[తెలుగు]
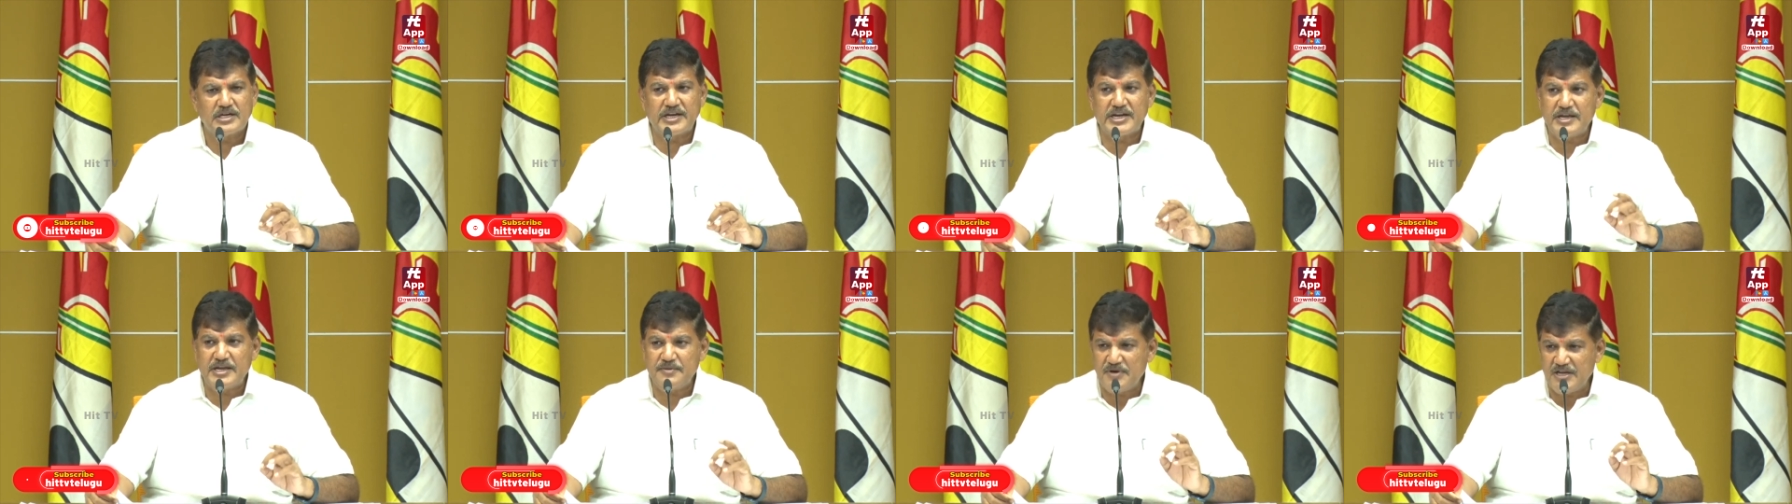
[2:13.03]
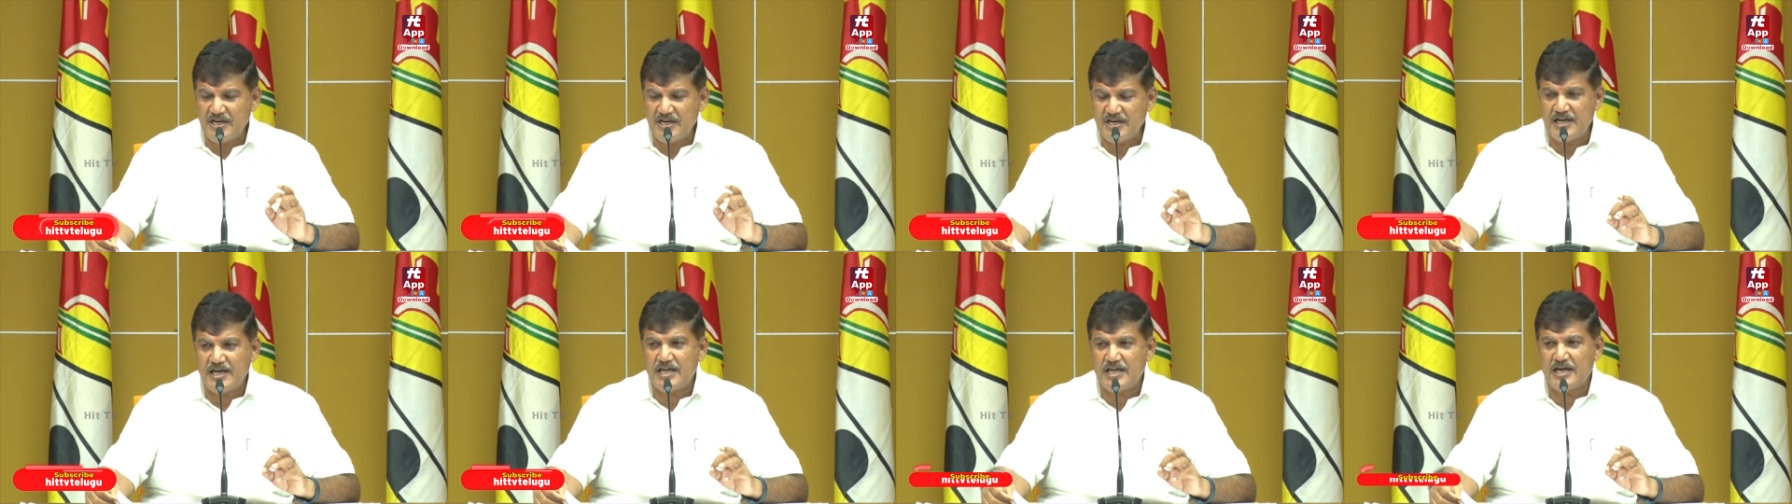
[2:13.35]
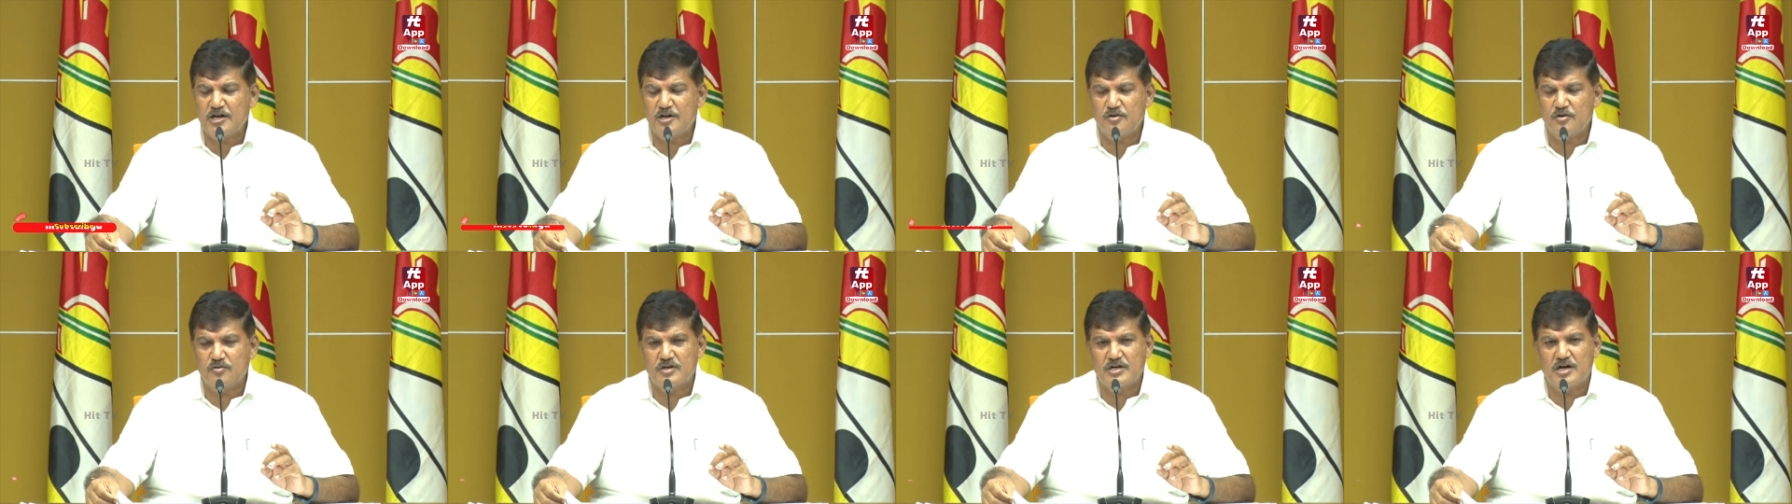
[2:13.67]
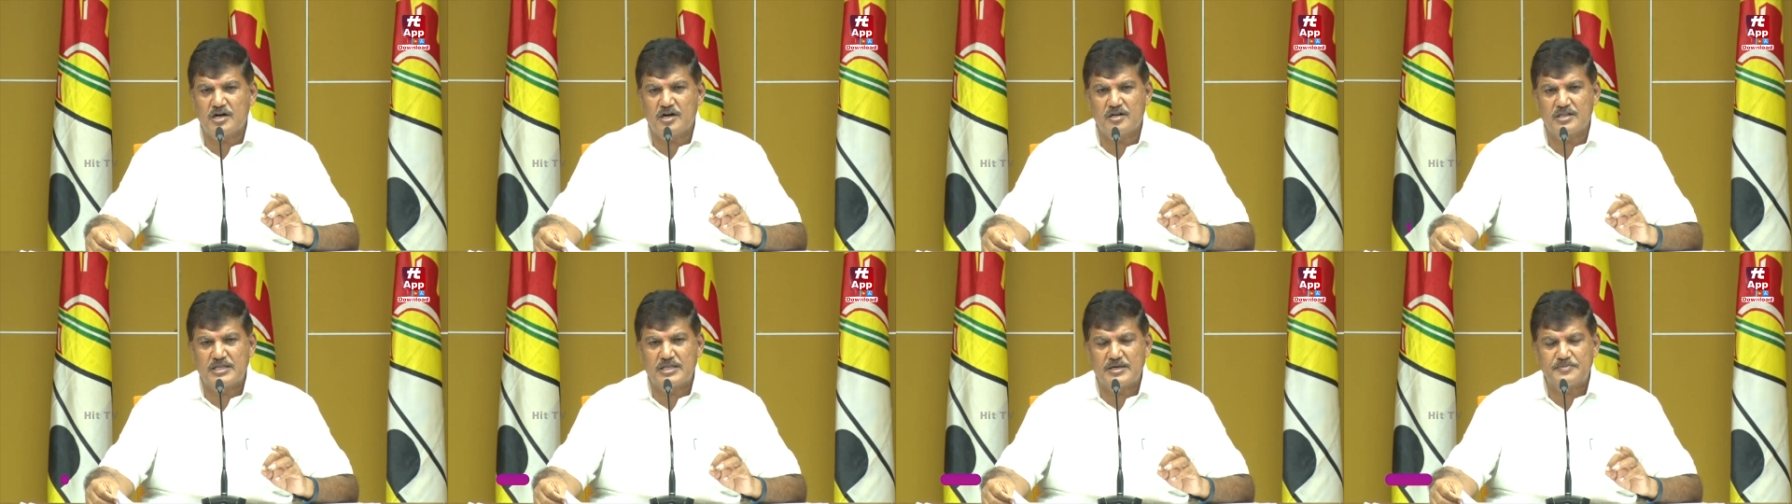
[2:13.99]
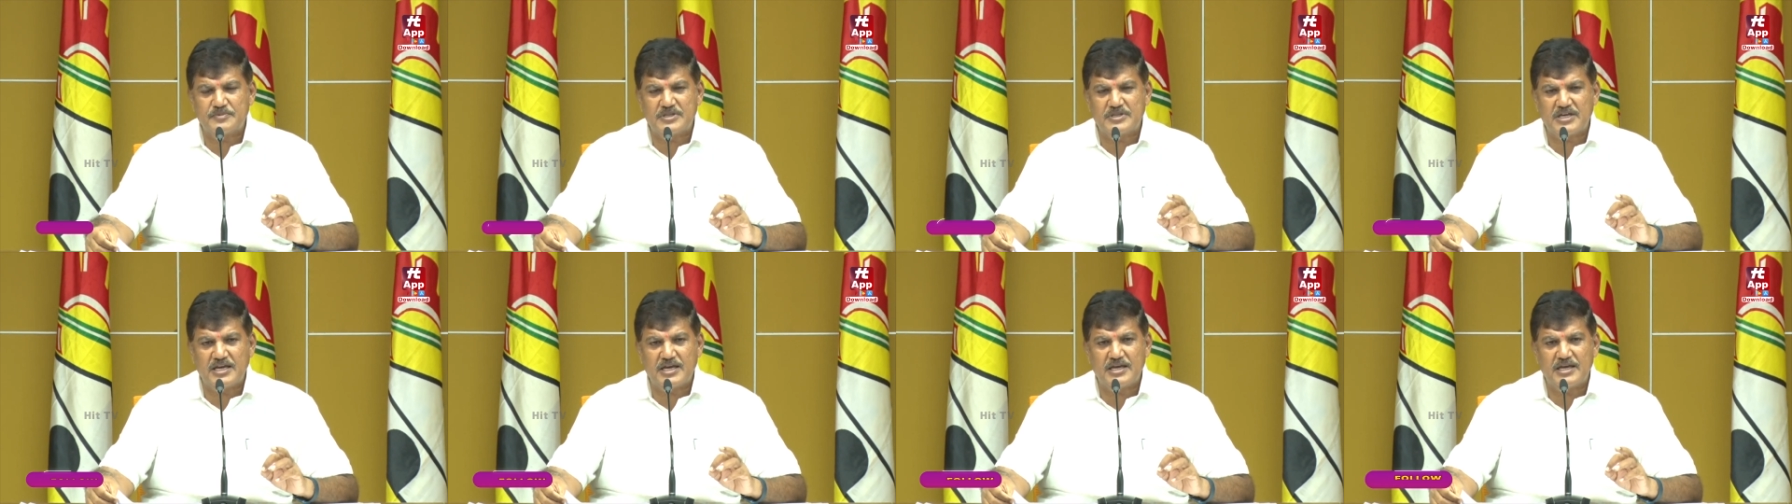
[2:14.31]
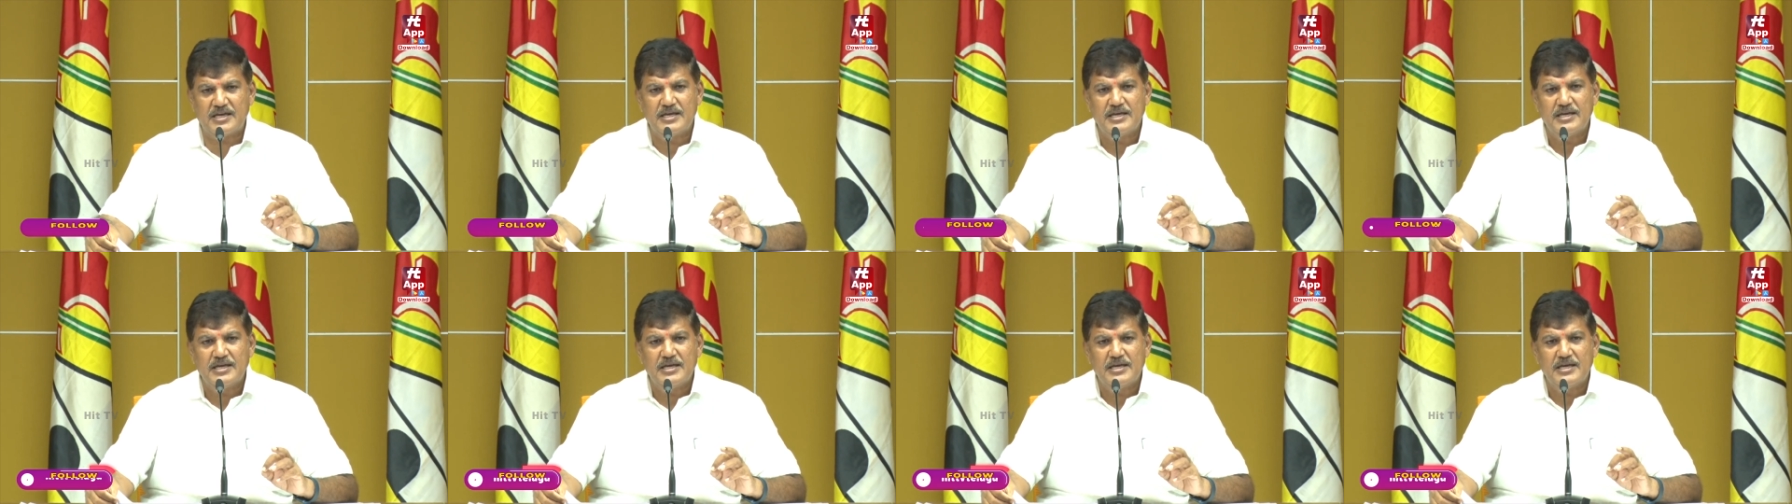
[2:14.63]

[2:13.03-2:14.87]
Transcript: క్రీమీ లేయర్లో ఉన్నాడు తప్పితే